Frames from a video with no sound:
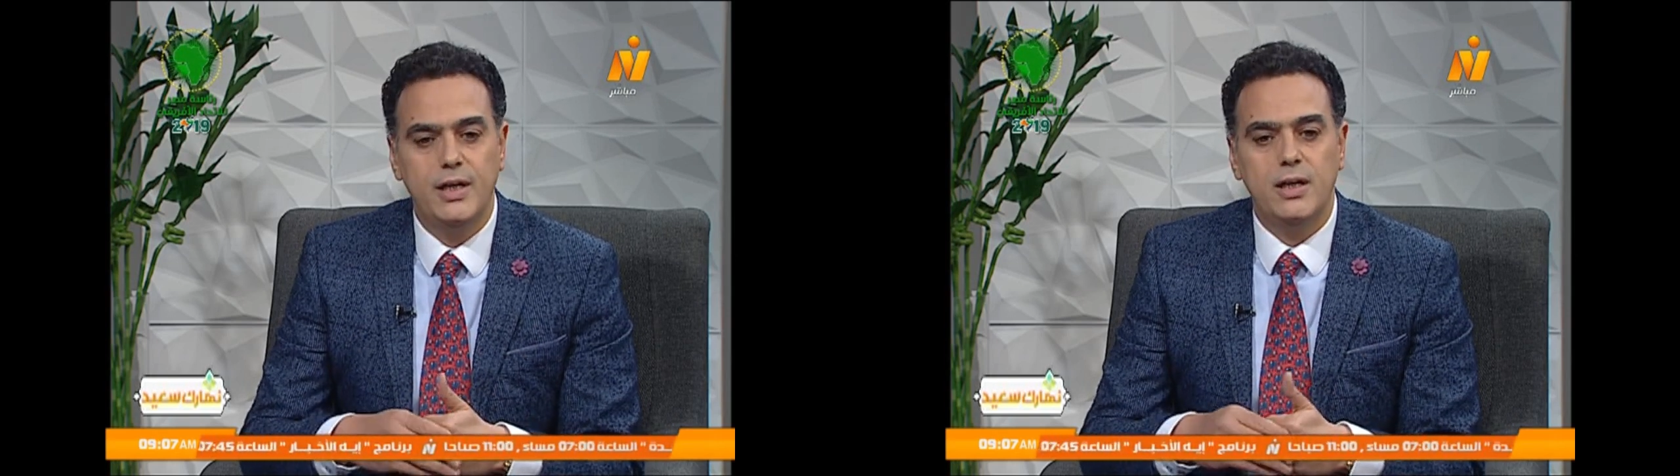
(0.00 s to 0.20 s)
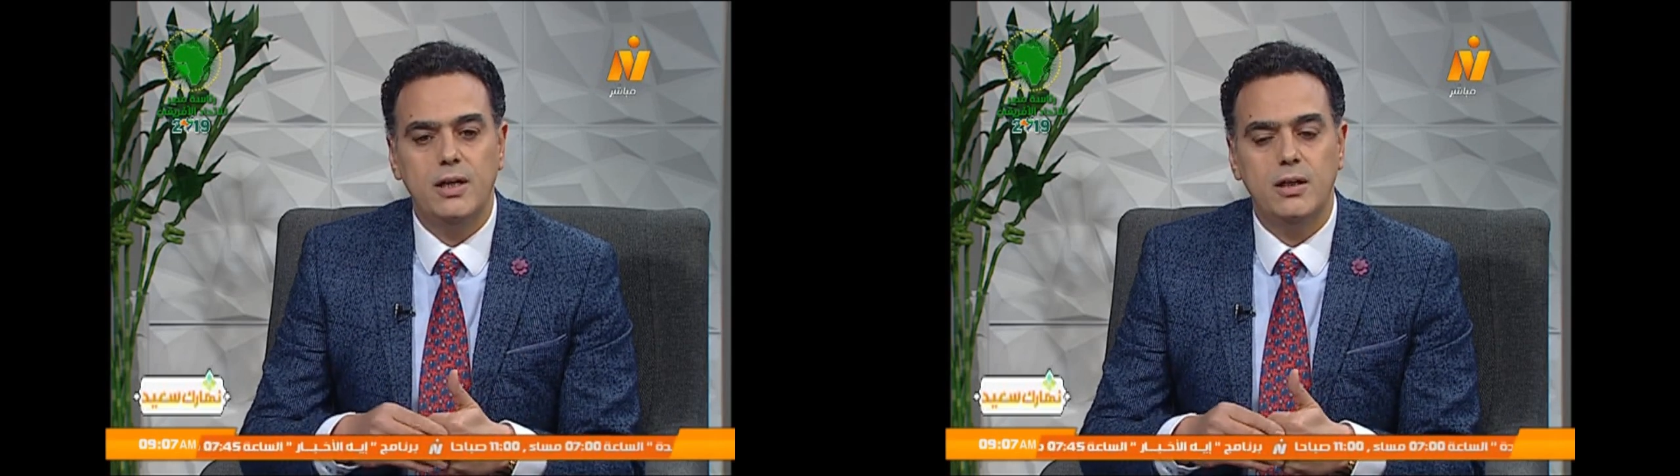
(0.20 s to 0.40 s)

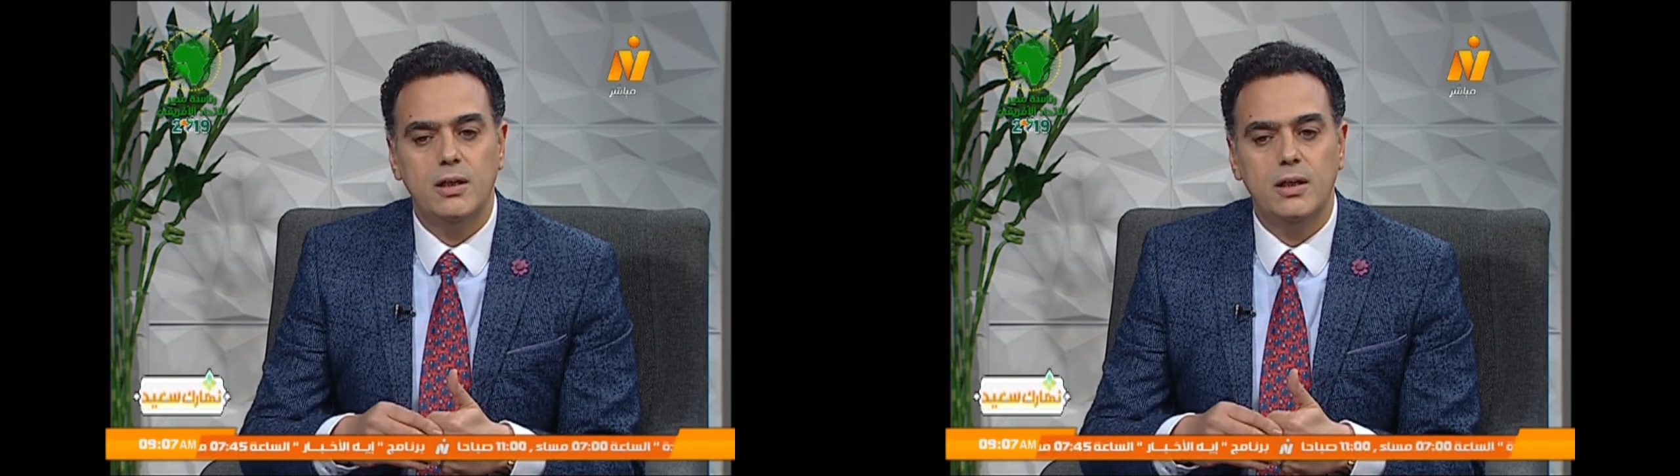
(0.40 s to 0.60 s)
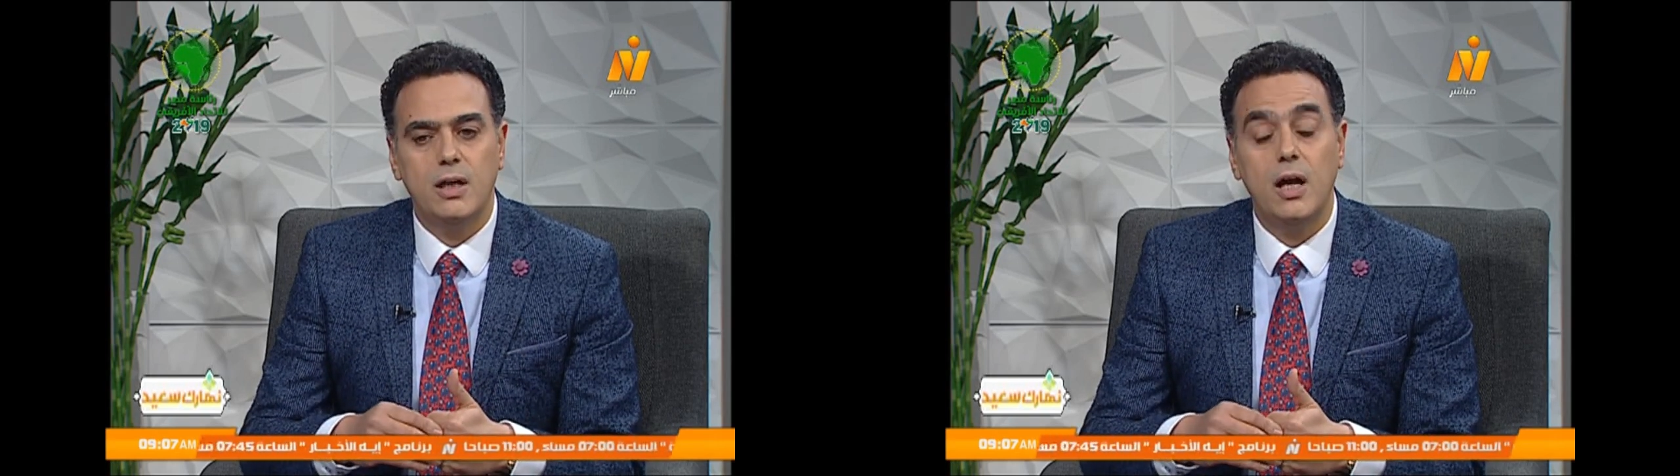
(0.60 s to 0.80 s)

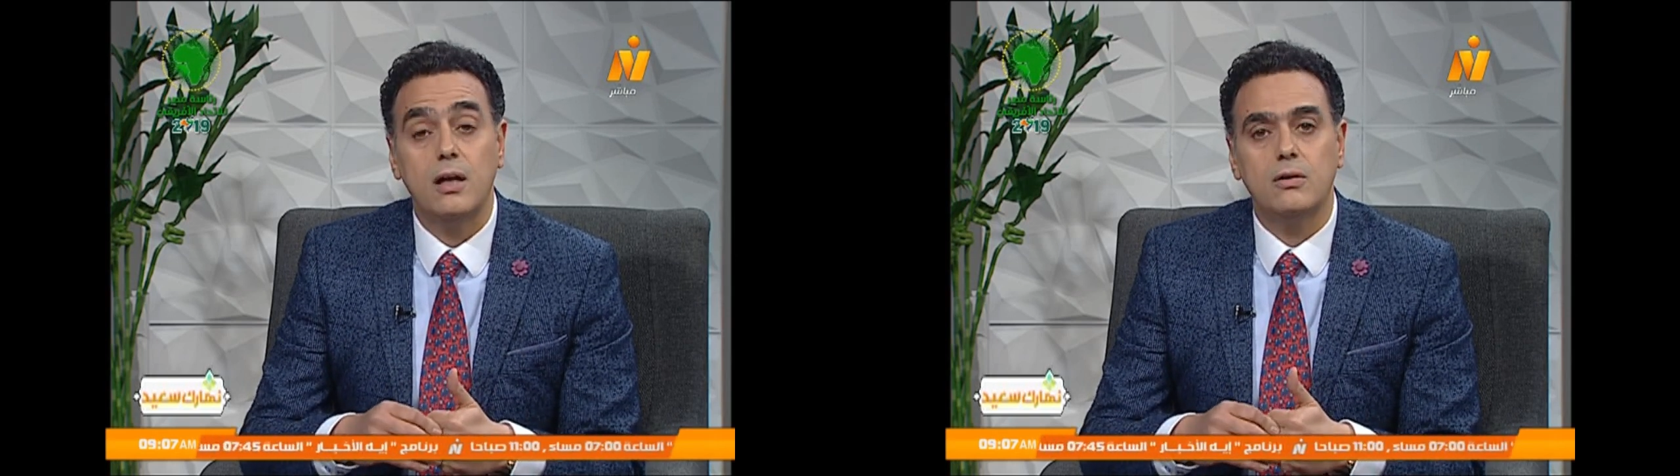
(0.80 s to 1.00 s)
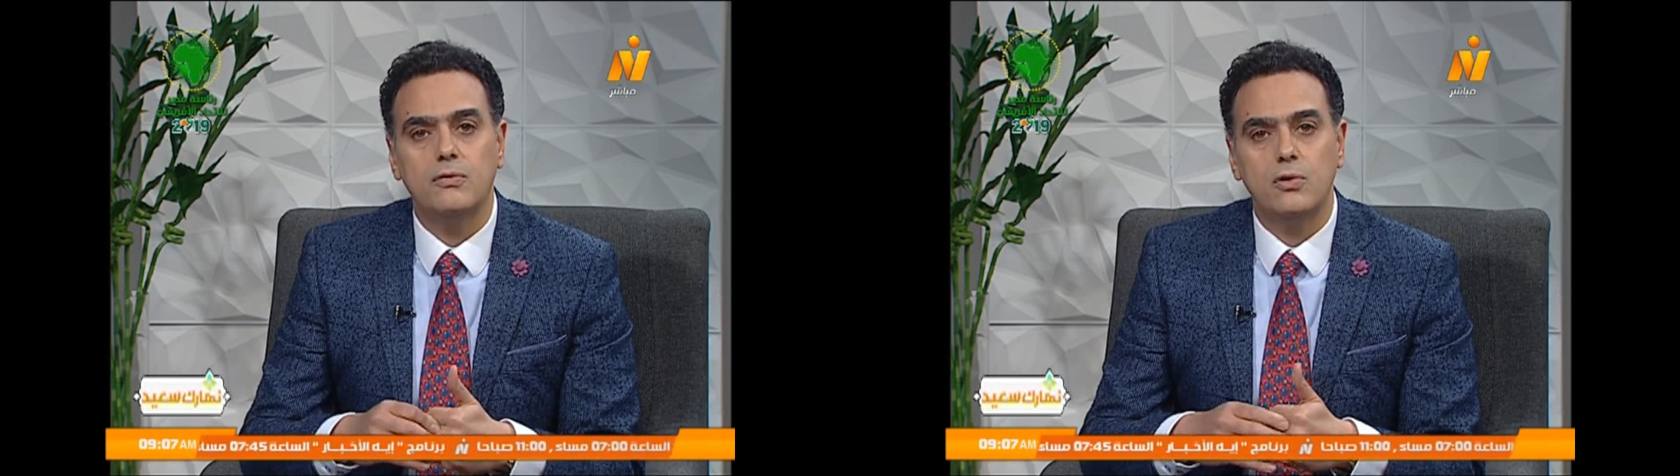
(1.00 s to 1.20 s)

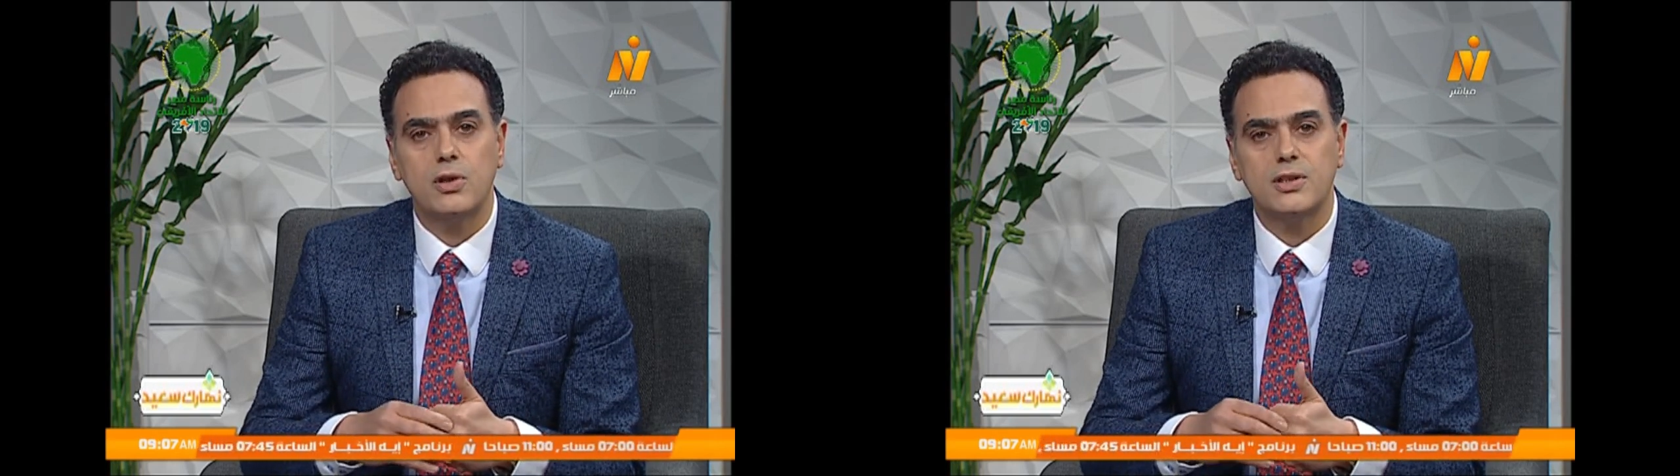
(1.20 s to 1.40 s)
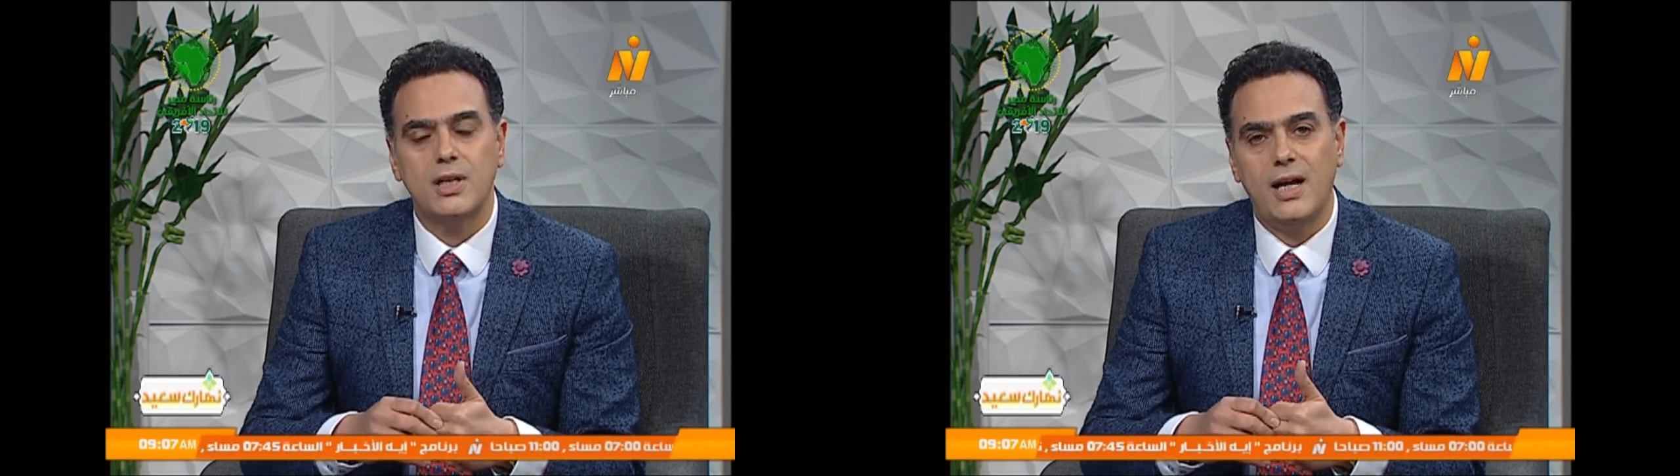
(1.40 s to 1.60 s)
لخلق فرص